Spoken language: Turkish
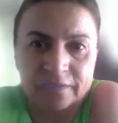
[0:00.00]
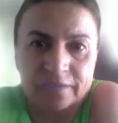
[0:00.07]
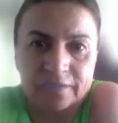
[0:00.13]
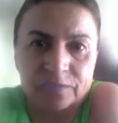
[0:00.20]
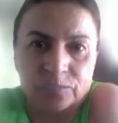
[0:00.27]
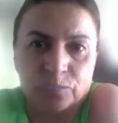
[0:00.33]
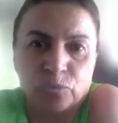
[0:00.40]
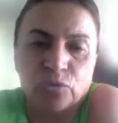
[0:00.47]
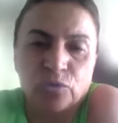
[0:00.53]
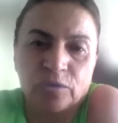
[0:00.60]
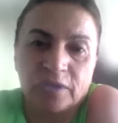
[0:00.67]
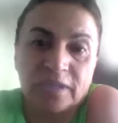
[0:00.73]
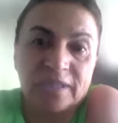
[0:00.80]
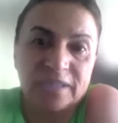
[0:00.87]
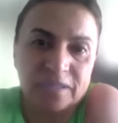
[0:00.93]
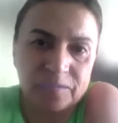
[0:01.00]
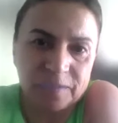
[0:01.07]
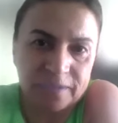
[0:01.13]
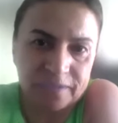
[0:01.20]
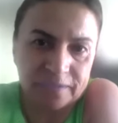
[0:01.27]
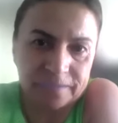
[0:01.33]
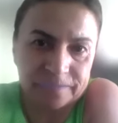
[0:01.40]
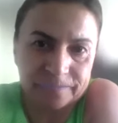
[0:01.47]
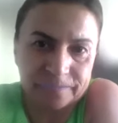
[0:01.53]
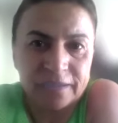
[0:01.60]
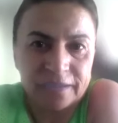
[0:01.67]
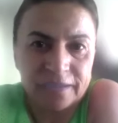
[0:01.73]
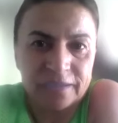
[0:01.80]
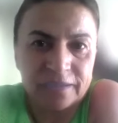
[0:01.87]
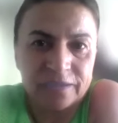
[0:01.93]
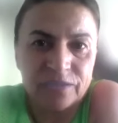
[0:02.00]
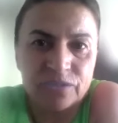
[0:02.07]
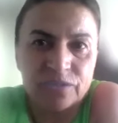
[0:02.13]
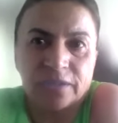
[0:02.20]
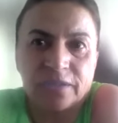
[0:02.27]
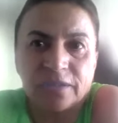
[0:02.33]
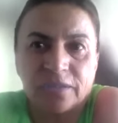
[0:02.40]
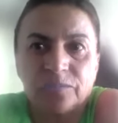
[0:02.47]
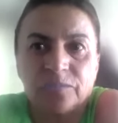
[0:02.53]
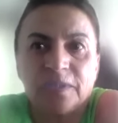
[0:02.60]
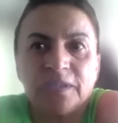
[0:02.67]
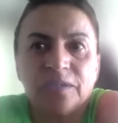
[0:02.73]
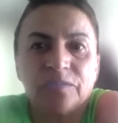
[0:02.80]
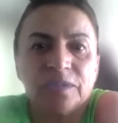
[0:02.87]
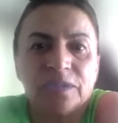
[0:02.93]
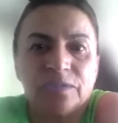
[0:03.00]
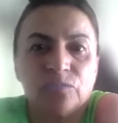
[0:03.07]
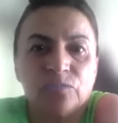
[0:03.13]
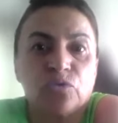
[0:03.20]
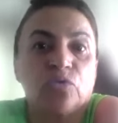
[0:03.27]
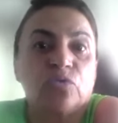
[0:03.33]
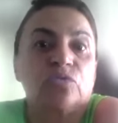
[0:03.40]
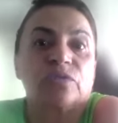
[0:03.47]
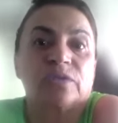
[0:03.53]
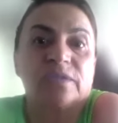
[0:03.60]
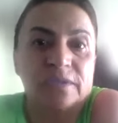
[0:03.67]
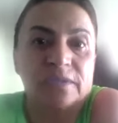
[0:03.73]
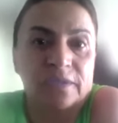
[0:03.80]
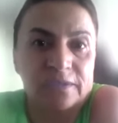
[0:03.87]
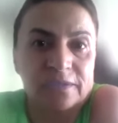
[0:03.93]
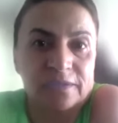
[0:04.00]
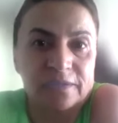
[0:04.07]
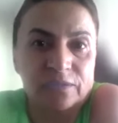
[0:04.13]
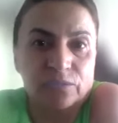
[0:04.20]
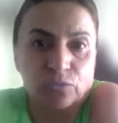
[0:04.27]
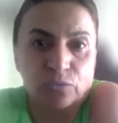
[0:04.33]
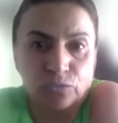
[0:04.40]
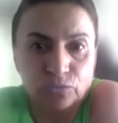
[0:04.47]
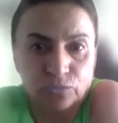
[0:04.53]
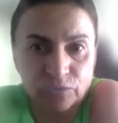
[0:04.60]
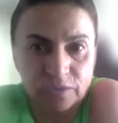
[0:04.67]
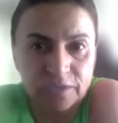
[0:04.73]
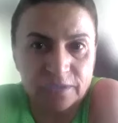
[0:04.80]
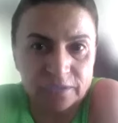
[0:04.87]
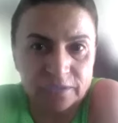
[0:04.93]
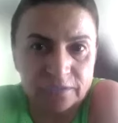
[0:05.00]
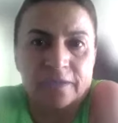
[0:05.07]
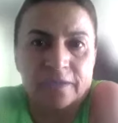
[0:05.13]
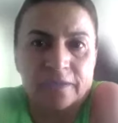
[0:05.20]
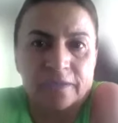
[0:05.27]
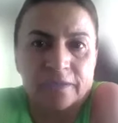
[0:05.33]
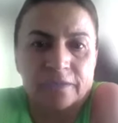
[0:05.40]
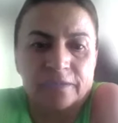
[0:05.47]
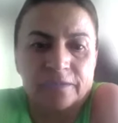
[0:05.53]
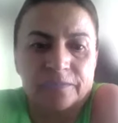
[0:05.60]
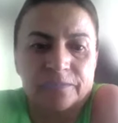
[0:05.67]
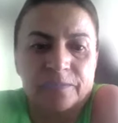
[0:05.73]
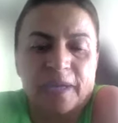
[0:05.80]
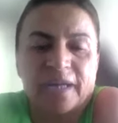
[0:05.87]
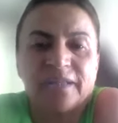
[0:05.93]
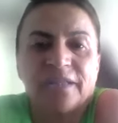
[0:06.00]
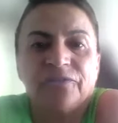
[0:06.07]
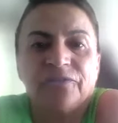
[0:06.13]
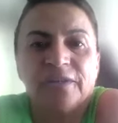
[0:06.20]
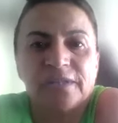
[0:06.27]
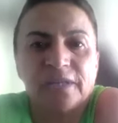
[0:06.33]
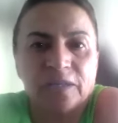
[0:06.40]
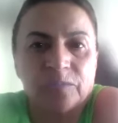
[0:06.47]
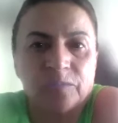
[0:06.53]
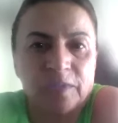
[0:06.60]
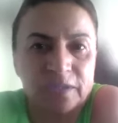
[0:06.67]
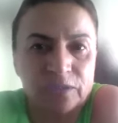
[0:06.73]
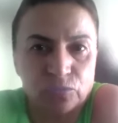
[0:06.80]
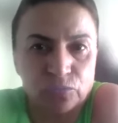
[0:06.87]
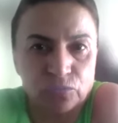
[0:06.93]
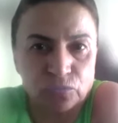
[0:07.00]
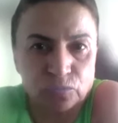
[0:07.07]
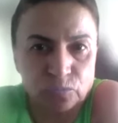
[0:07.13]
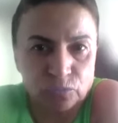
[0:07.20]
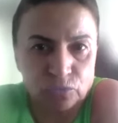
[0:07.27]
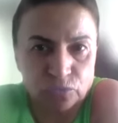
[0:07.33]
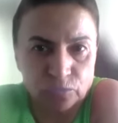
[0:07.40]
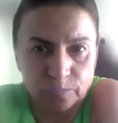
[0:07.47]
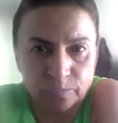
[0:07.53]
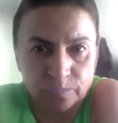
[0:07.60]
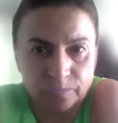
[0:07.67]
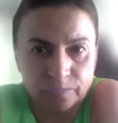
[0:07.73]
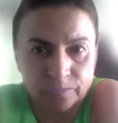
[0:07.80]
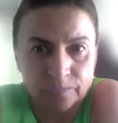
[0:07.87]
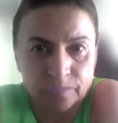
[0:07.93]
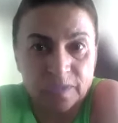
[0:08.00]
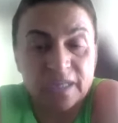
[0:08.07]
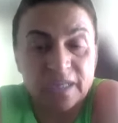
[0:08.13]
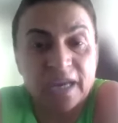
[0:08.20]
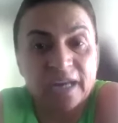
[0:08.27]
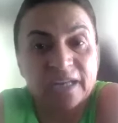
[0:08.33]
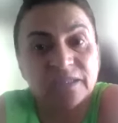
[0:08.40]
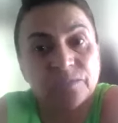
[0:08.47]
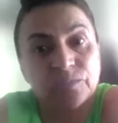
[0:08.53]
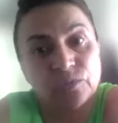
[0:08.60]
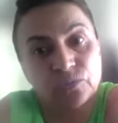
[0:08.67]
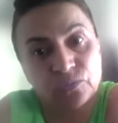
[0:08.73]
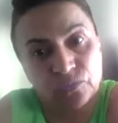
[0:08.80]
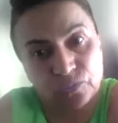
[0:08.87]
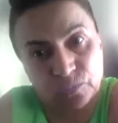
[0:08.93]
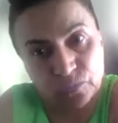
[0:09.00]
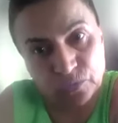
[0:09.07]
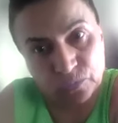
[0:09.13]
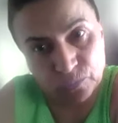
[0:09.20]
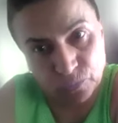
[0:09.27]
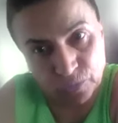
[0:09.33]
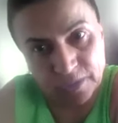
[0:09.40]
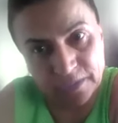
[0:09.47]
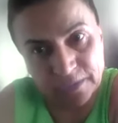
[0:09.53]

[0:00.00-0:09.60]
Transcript: bu yola girmeli. Gelince benim işim çok stresli olduğu için e, ben nefes almayı da unutmuşum. Kendimi de unutmuşum öyle